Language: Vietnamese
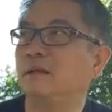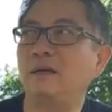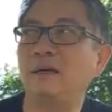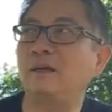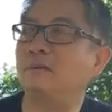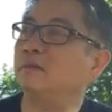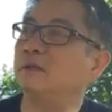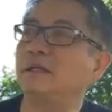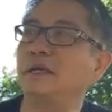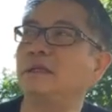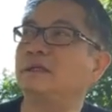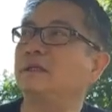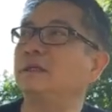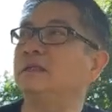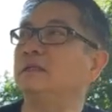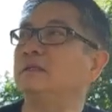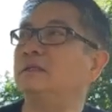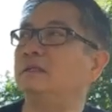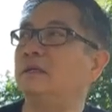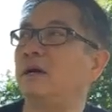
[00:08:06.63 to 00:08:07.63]
không có tha
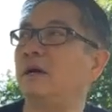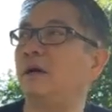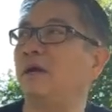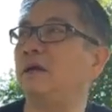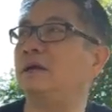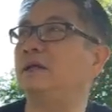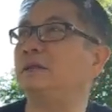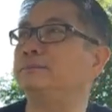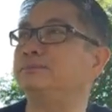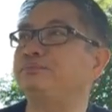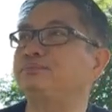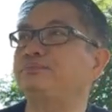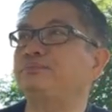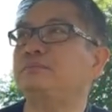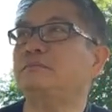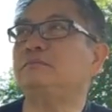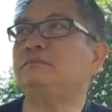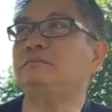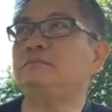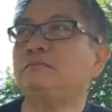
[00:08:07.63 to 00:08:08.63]
thứ cho họ được.
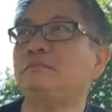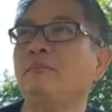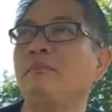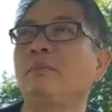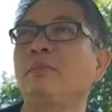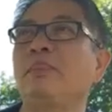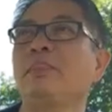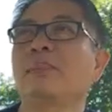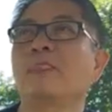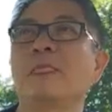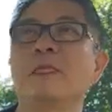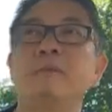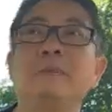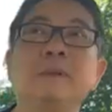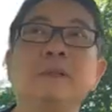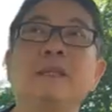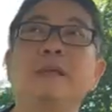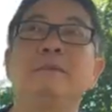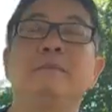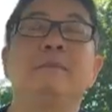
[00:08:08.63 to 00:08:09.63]

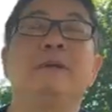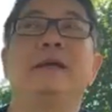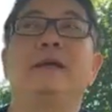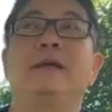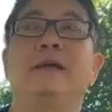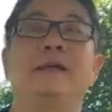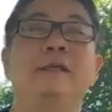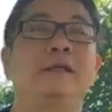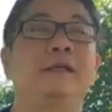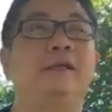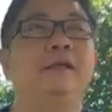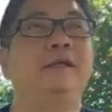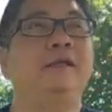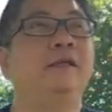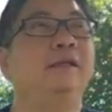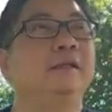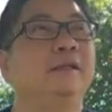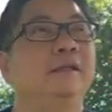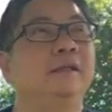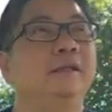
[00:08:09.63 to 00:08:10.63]
Mà cha mẹ
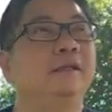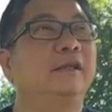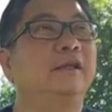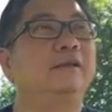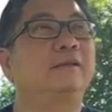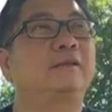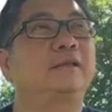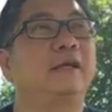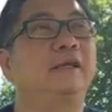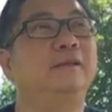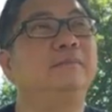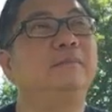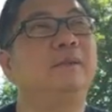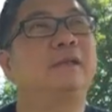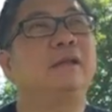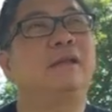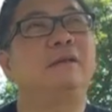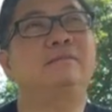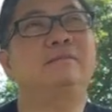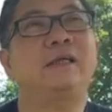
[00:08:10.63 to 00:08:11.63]
thì khi tự
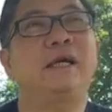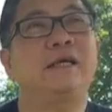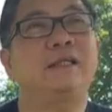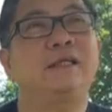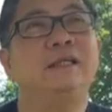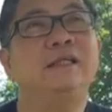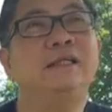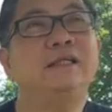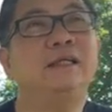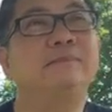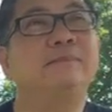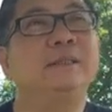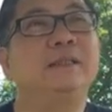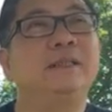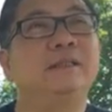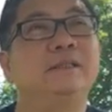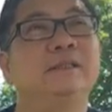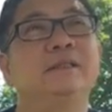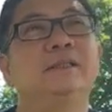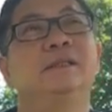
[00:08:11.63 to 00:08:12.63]
mình không tha thứ cho
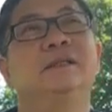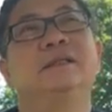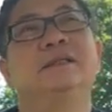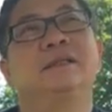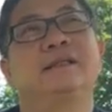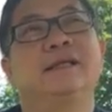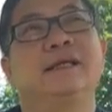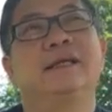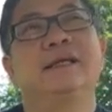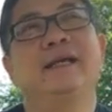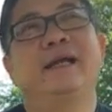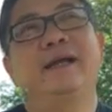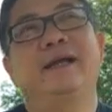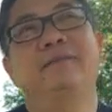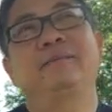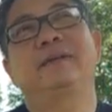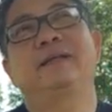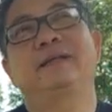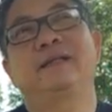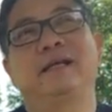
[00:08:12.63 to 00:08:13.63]
mình, cái
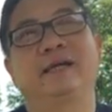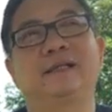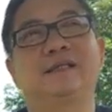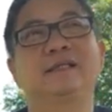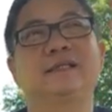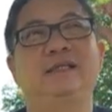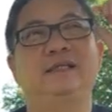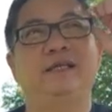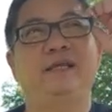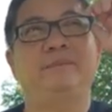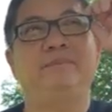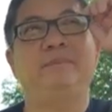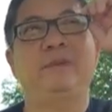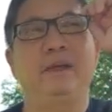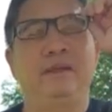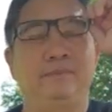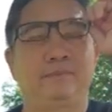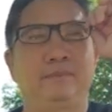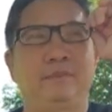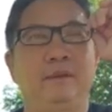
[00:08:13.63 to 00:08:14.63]
ngày mình cận tử nghiệp đó,
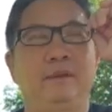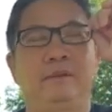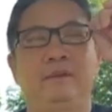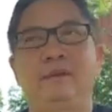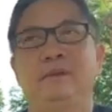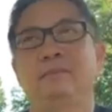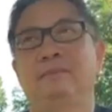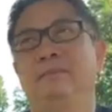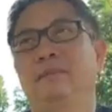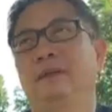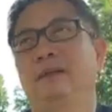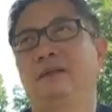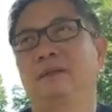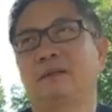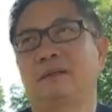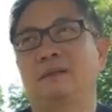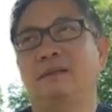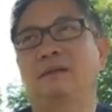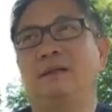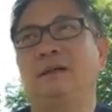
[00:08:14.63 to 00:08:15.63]

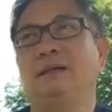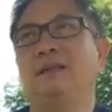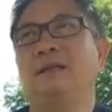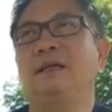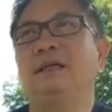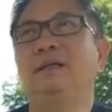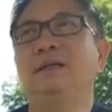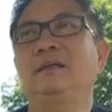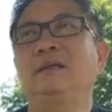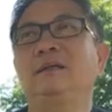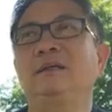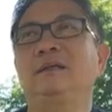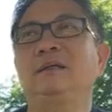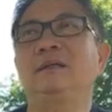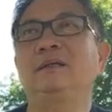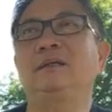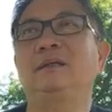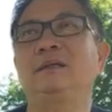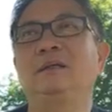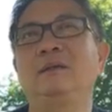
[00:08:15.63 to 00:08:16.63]
mình có
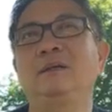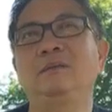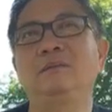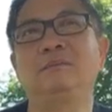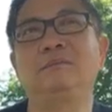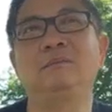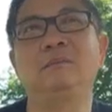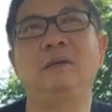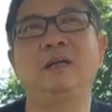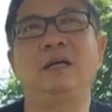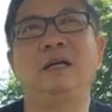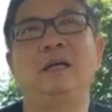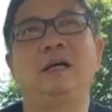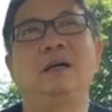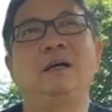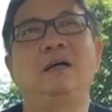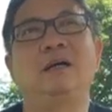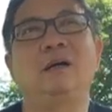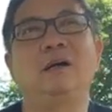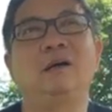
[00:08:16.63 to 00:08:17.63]
những lúc
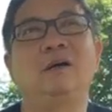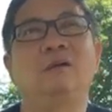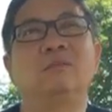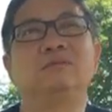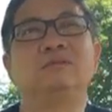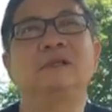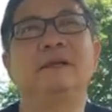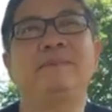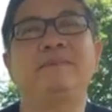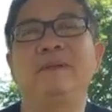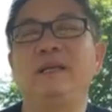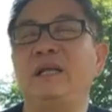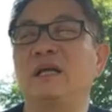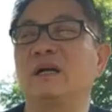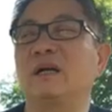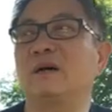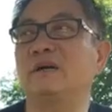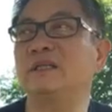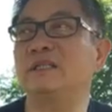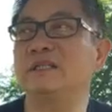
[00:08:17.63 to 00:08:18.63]
mà hồn sắp lìa
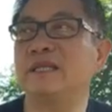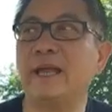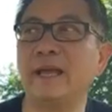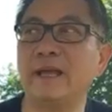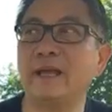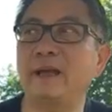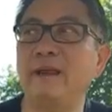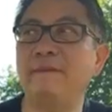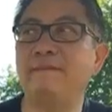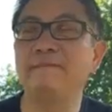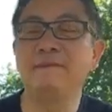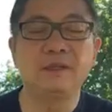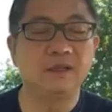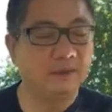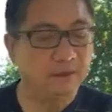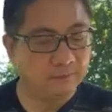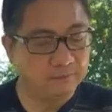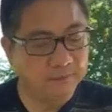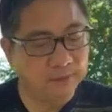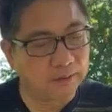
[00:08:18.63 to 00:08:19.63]
khỏi xác đó,
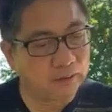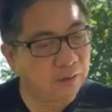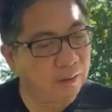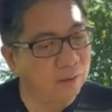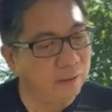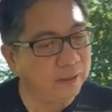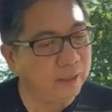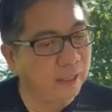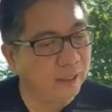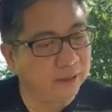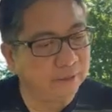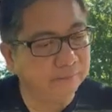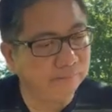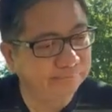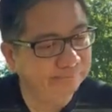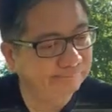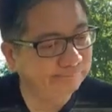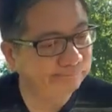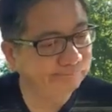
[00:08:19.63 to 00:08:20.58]
mình có hối hận.